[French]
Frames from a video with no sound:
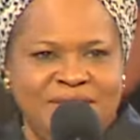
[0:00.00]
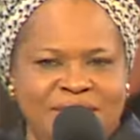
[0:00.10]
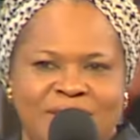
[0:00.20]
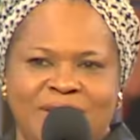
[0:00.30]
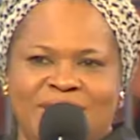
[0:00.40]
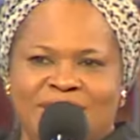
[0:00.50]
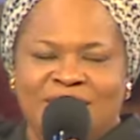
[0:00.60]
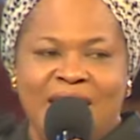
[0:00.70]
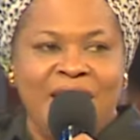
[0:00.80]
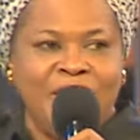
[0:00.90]
gloire.
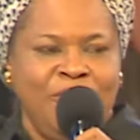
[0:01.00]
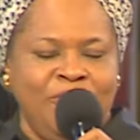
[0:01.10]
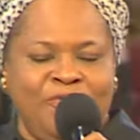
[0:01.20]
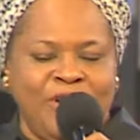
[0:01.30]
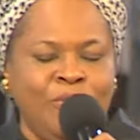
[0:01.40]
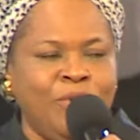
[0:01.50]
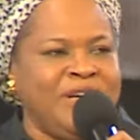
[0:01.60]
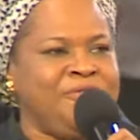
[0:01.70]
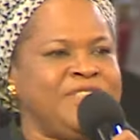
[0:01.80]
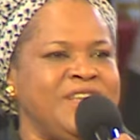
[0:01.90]
Merci pour
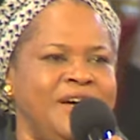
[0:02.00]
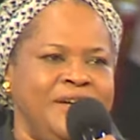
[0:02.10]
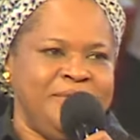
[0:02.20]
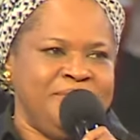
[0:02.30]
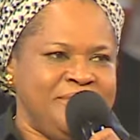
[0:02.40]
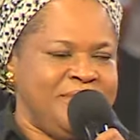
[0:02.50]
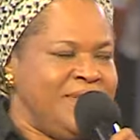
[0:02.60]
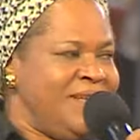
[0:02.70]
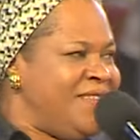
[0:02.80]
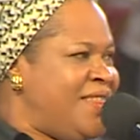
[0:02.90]
ce temps merveilleux.
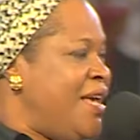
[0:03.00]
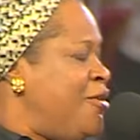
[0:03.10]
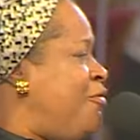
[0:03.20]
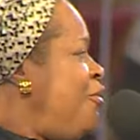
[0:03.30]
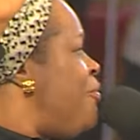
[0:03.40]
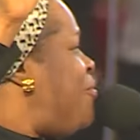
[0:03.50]
Merci